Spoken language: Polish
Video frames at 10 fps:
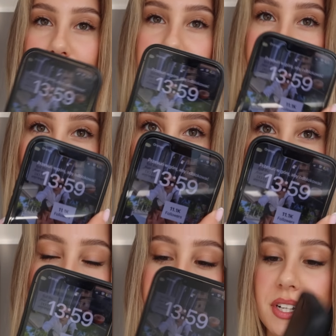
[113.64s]
jest prawie
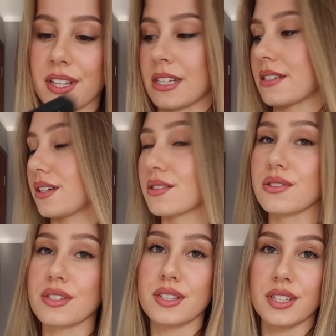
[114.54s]
że 14,
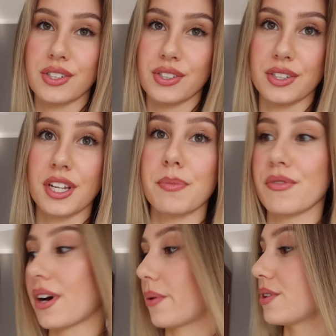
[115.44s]
co jest też
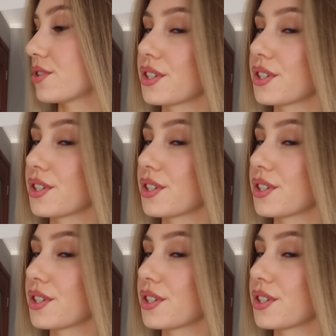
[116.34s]
niebywałe,